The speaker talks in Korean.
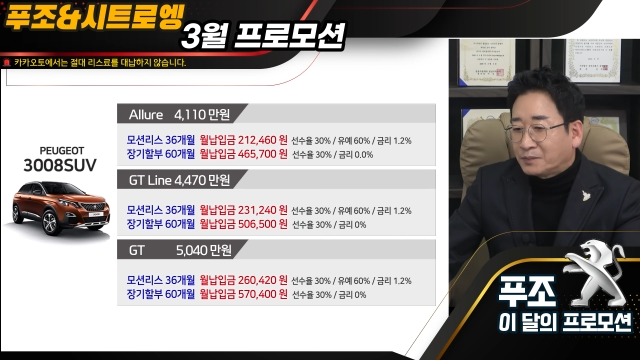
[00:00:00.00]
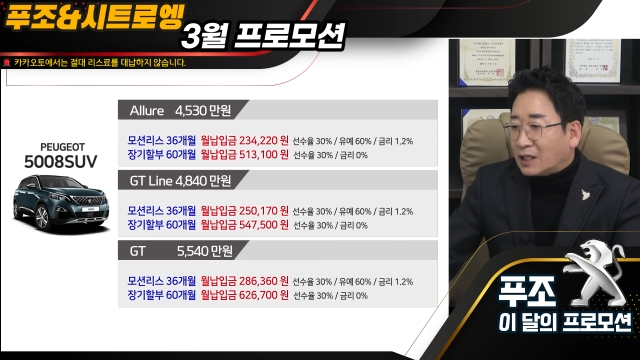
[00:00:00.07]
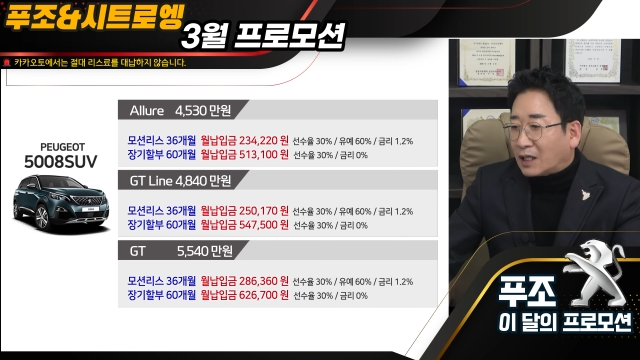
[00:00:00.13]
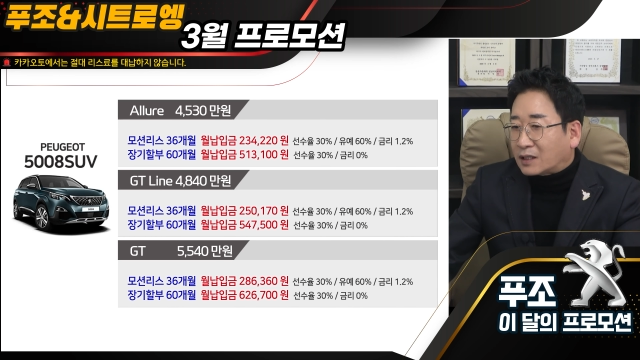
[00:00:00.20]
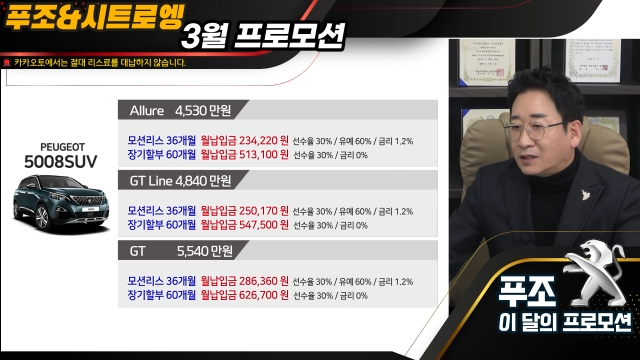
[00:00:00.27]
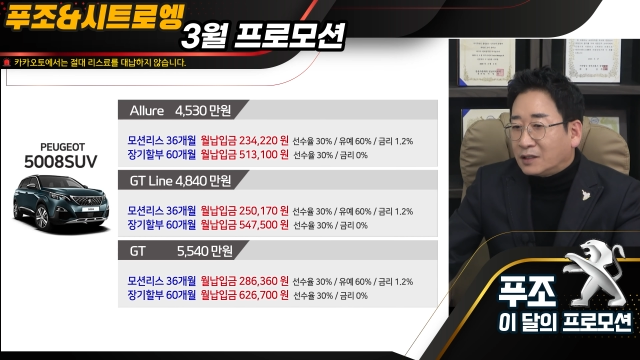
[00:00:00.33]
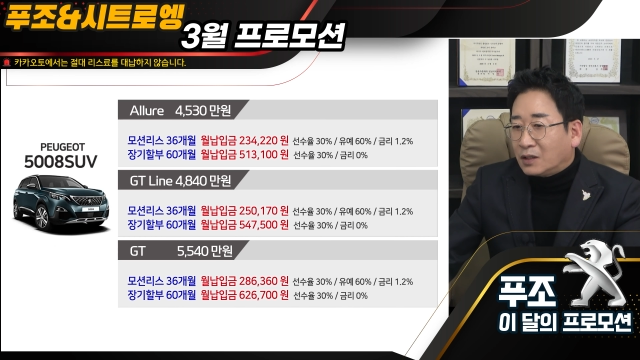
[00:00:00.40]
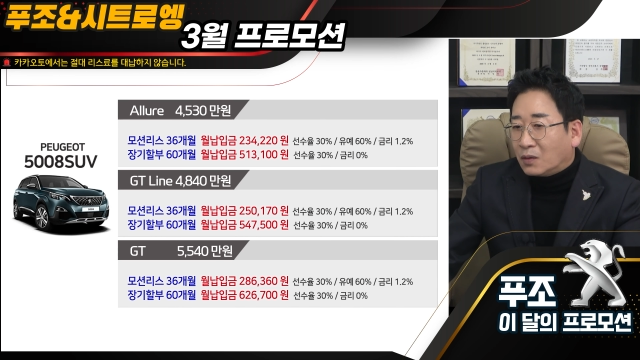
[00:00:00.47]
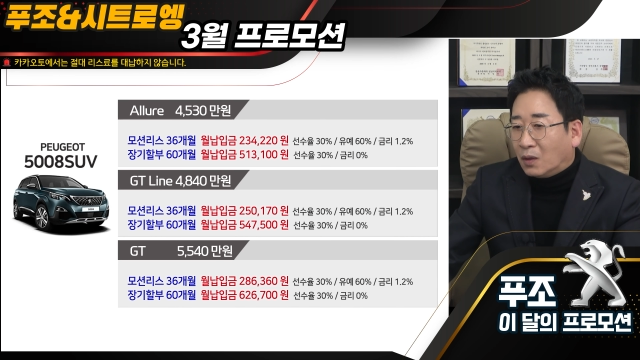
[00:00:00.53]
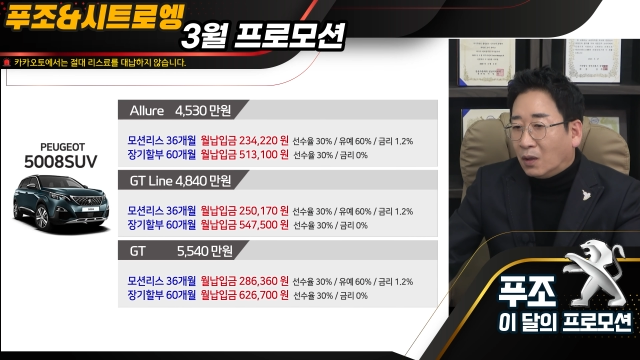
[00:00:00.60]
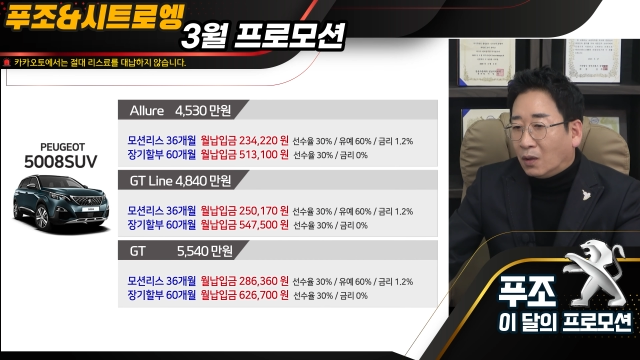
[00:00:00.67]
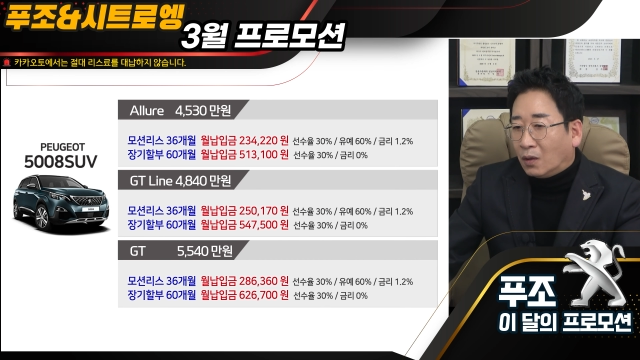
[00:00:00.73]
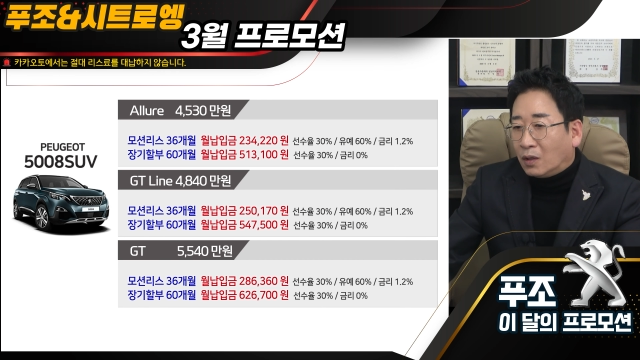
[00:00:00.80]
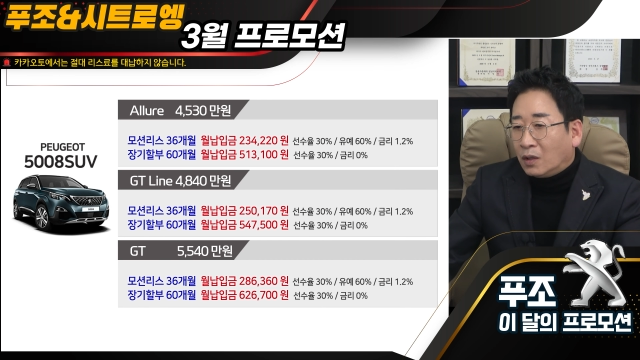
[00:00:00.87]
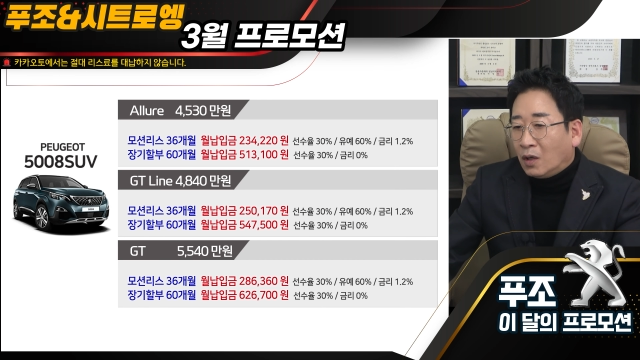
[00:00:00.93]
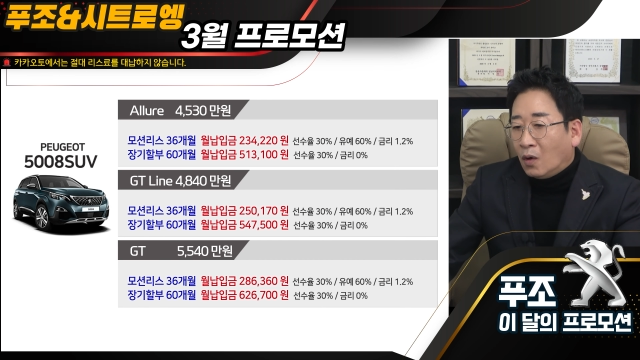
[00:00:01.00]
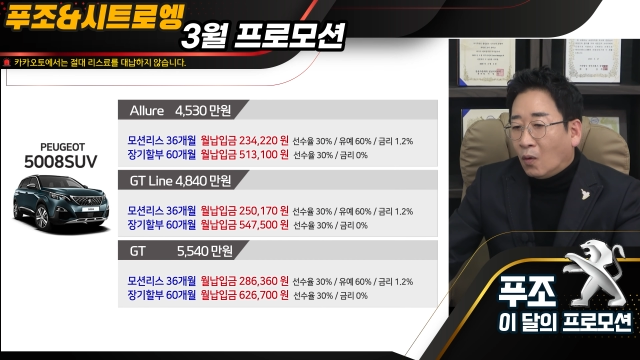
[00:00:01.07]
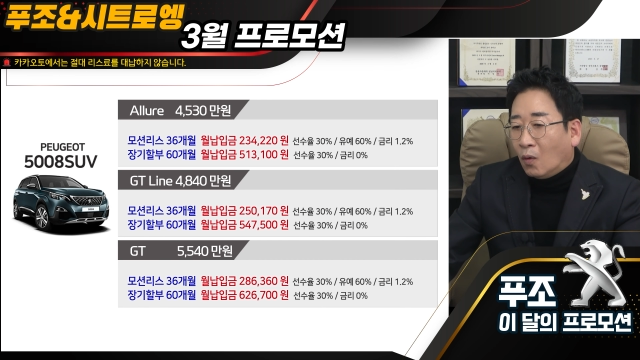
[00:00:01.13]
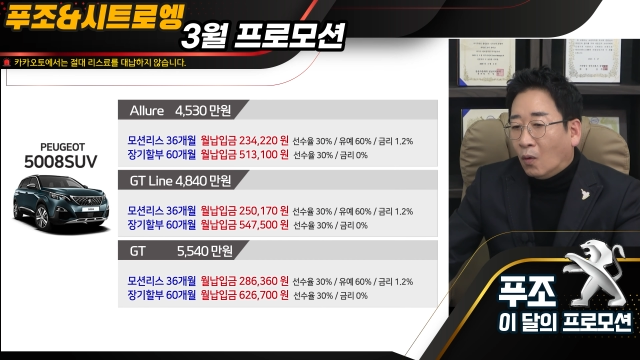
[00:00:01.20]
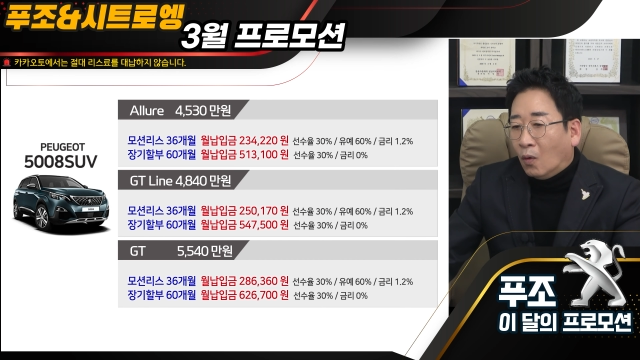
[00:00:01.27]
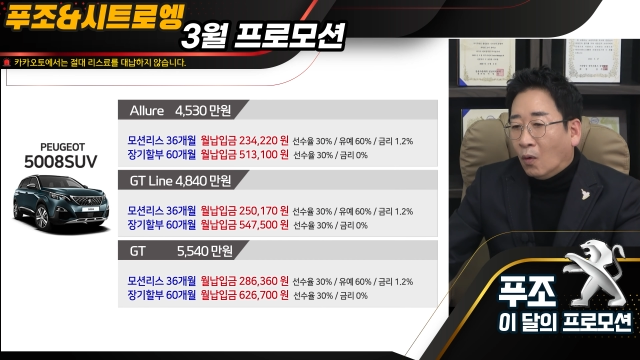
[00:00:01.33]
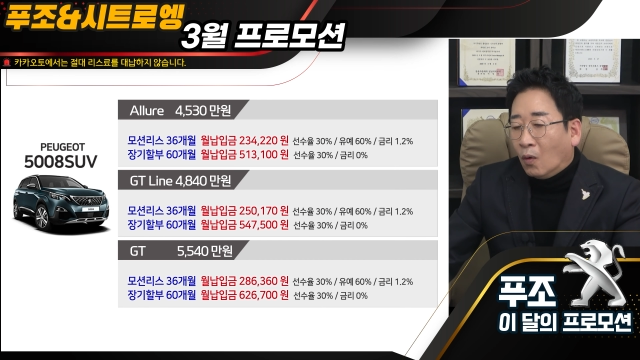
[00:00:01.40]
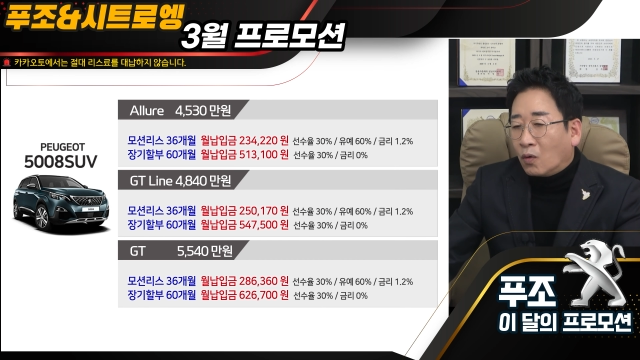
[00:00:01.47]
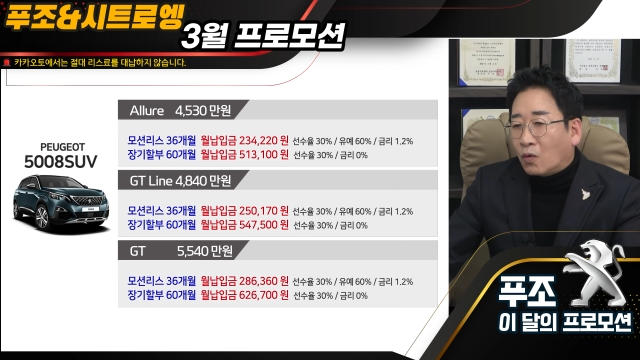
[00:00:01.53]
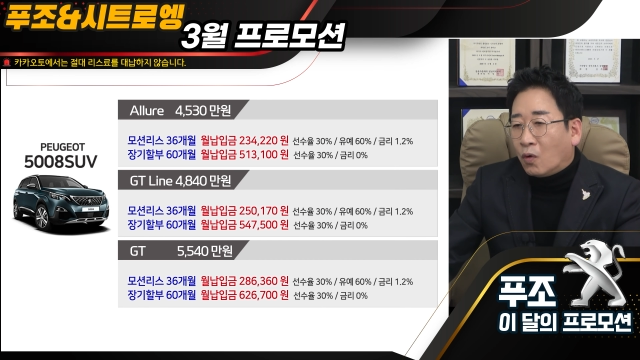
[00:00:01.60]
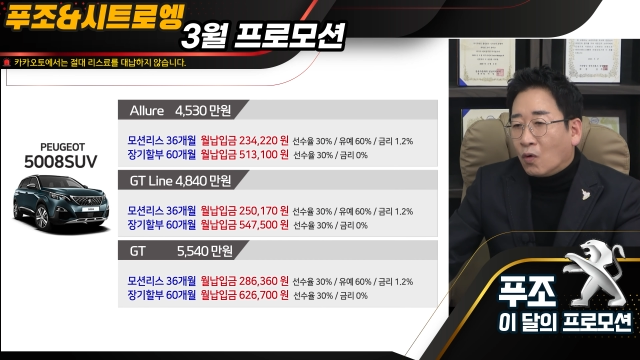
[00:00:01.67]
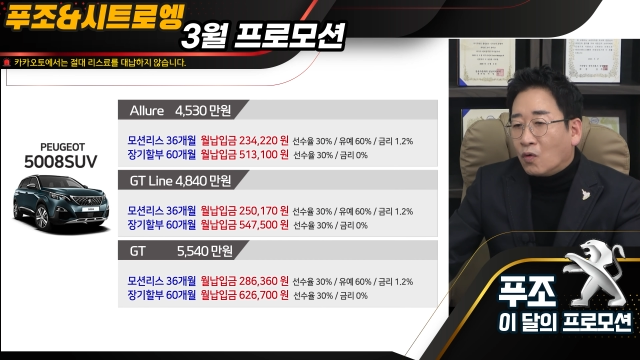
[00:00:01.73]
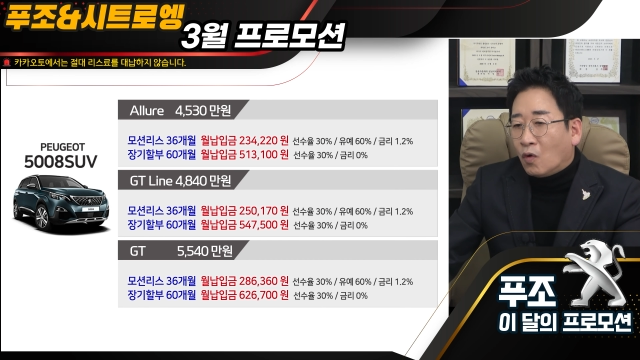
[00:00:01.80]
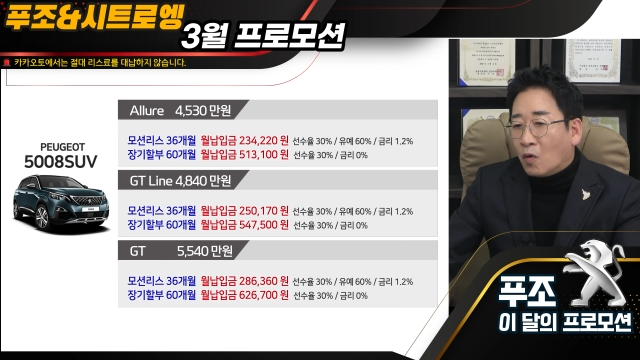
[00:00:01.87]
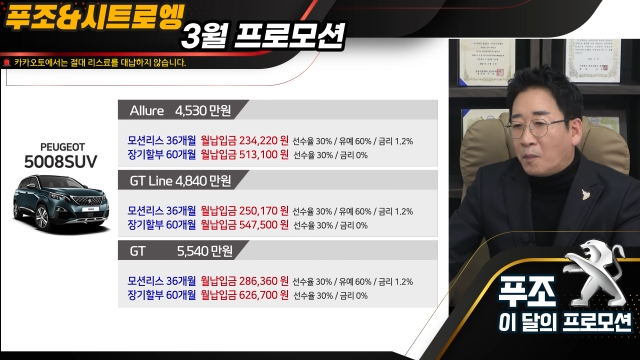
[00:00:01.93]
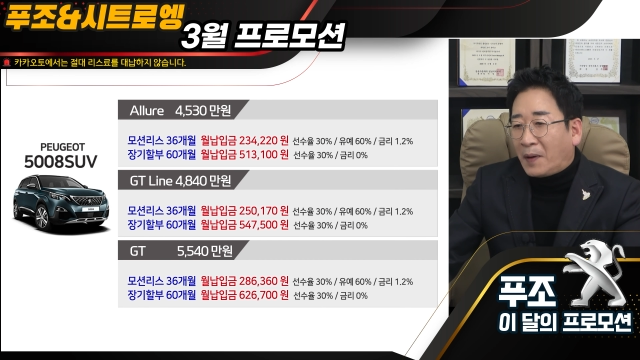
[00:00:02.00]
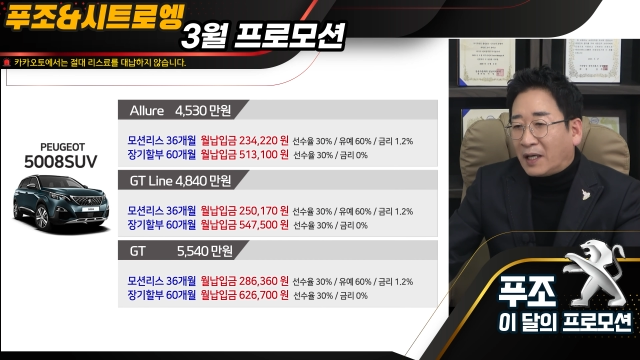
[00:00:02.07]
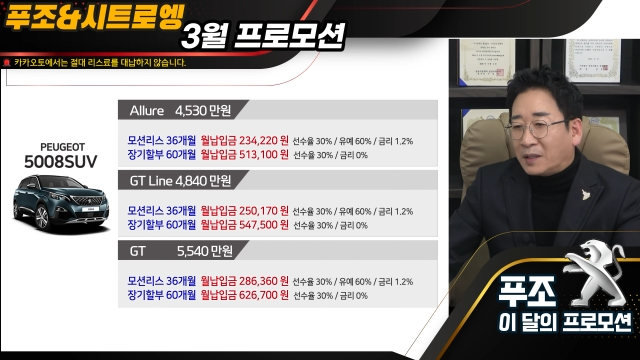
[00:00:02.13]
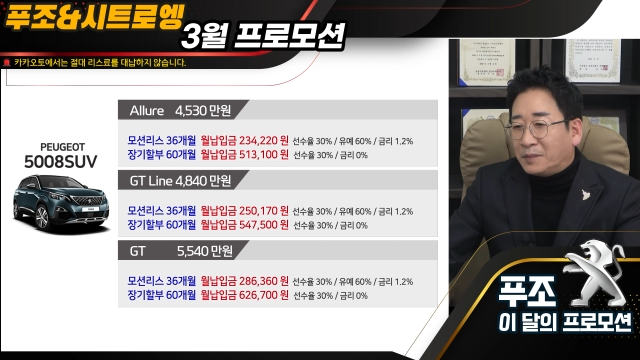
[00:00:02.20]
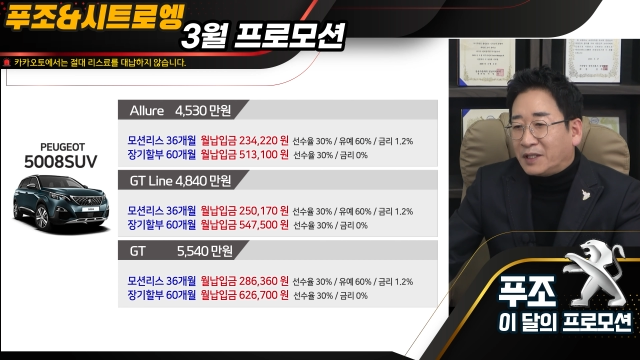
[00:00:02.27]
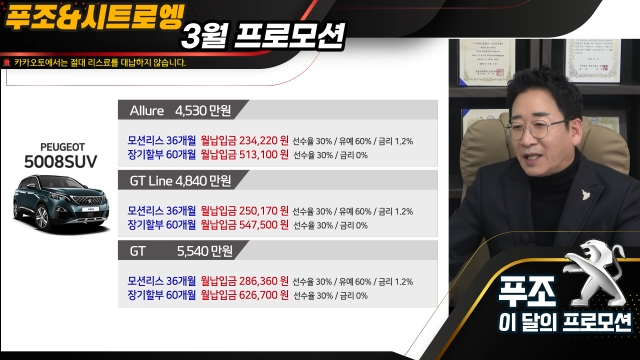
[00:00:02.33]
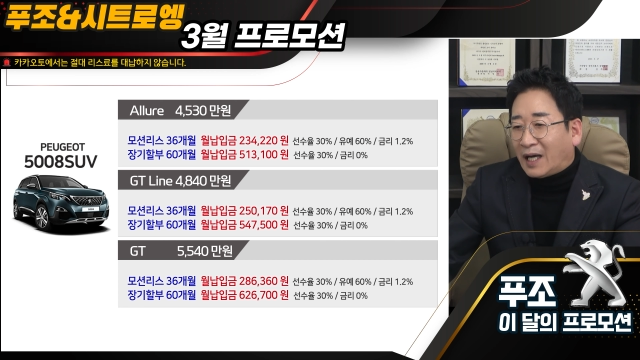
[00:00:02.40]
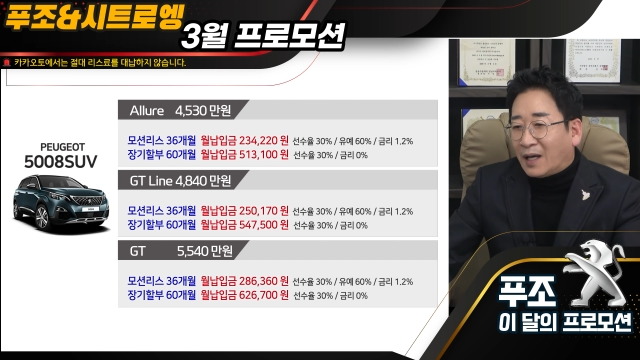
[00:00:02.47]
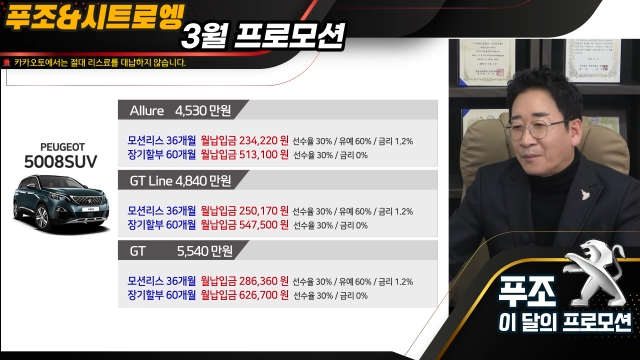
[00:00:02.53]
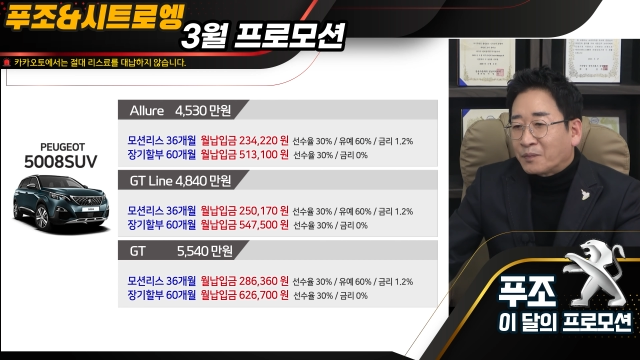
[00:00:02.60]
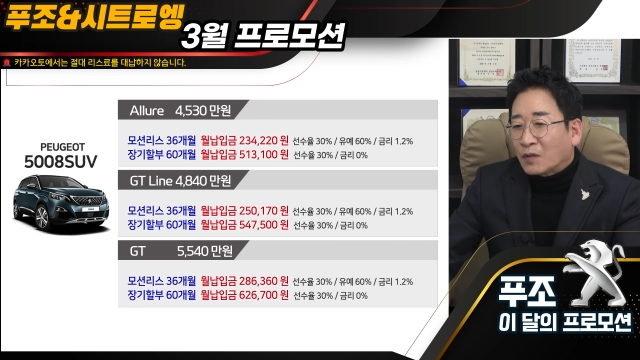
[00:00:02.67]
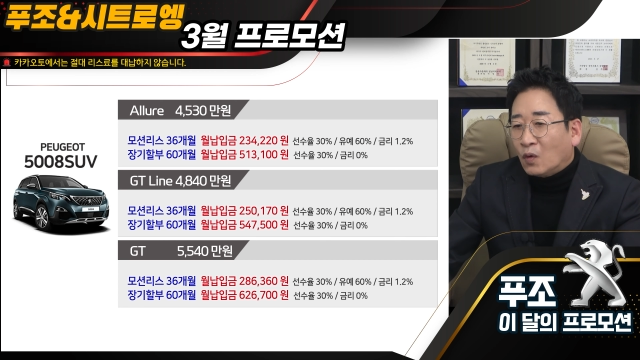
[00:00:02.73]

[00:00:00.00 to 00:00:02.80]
자, 그리고 오공공팔입니다.